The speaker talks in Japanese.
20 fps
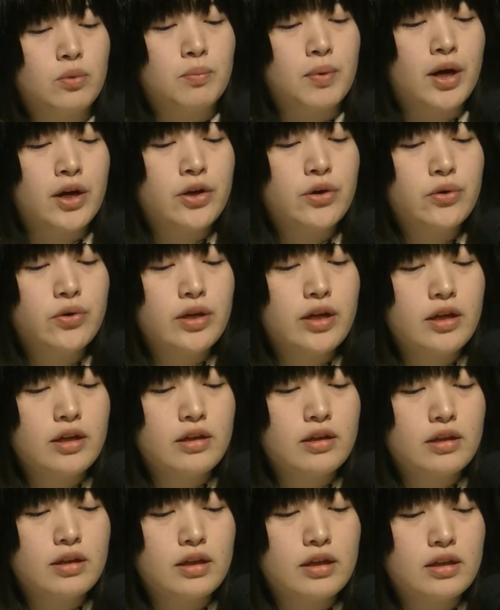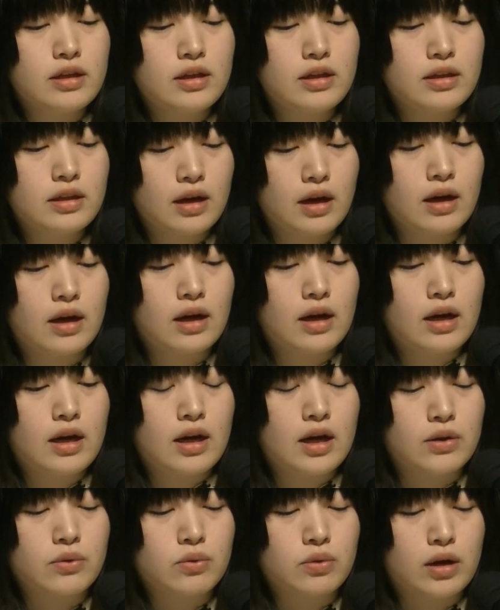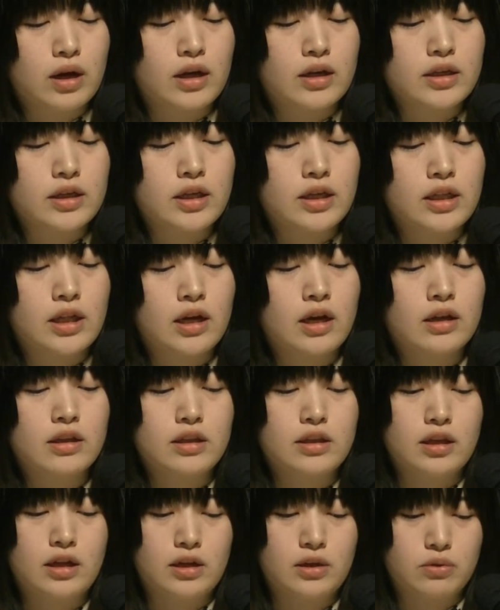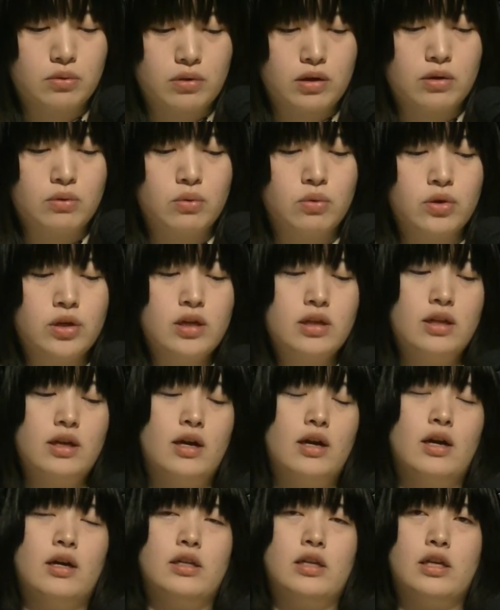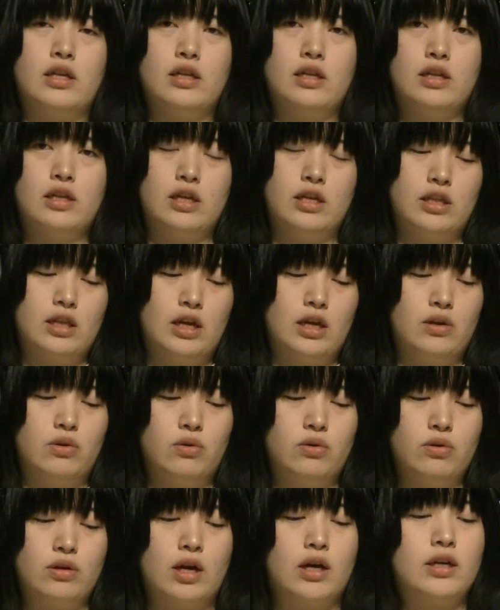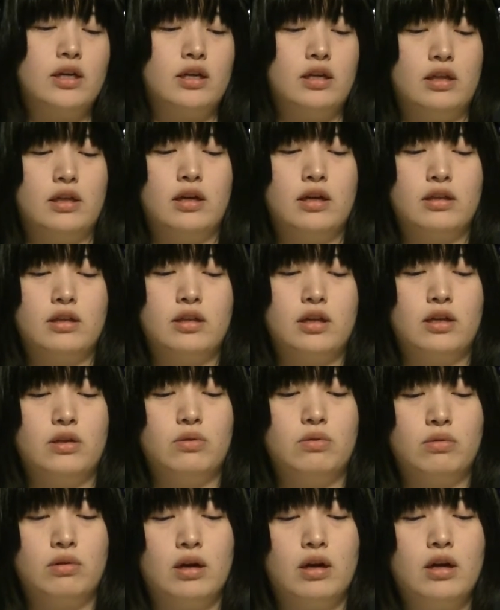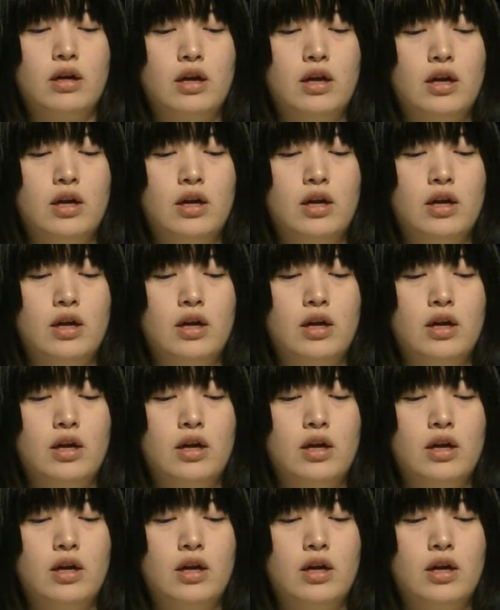バイオリンに似た楽器であったりとか、こうギターに似ている楽器であったりとか、